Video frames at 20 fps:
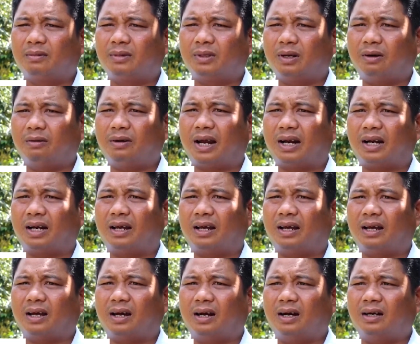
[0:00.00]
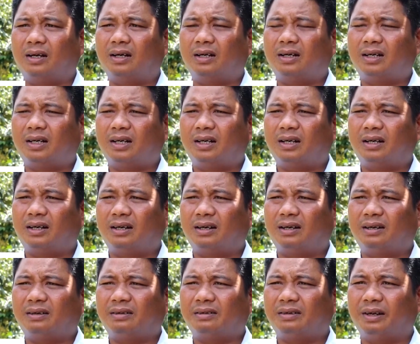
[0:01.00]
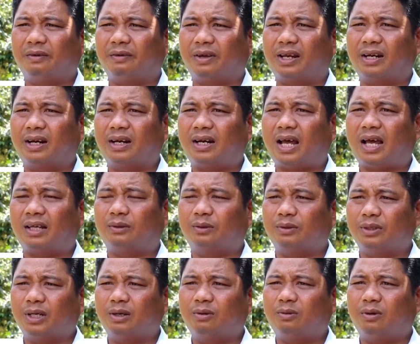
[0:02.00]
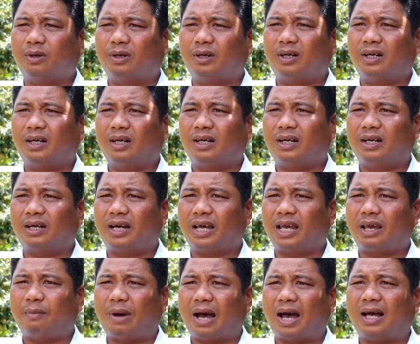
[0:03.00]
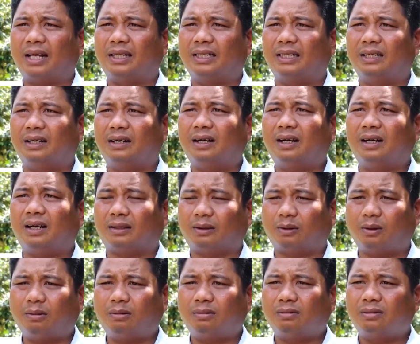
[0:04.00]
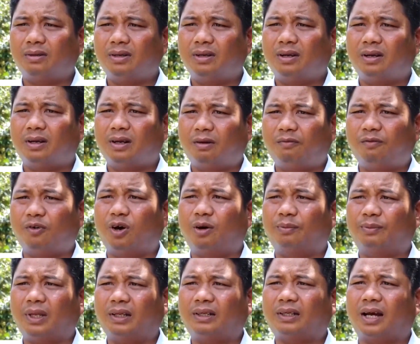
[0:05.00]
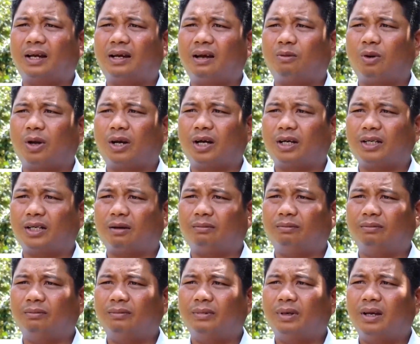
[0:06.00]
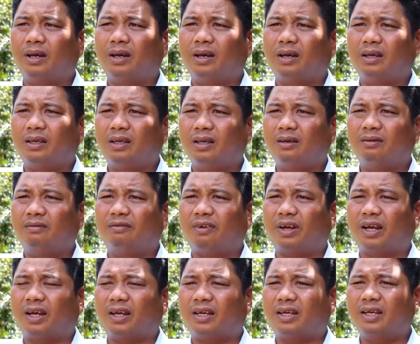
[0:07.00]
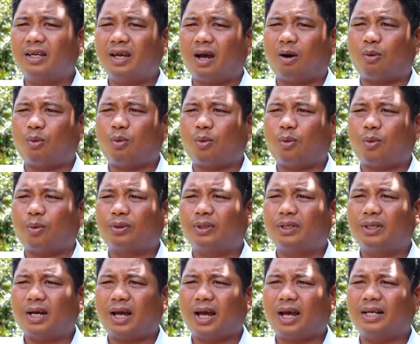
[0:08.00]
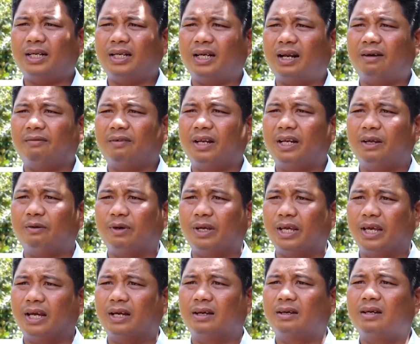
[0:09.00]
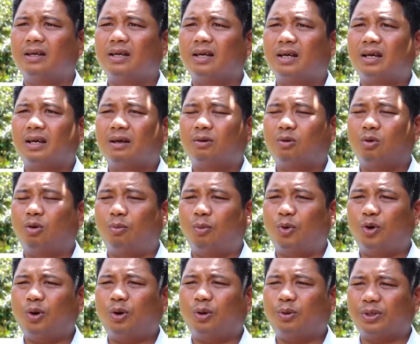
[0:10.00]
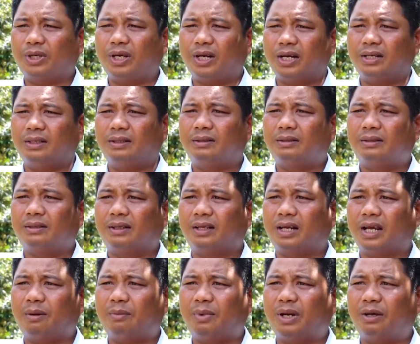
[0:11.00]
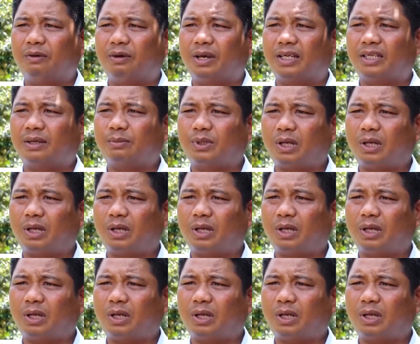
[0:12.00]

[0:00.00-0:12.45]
Rõ ràng là ở điều kiện đất đai thổ nhưỡng của E3 thì nó rất là tốt, nó phù hợp tất cả các loại cây trồng. Nhưng về khí hậu, thứ hai nữa là về điều kiện của mỗi hộ gia đình để mà điều kiện chăm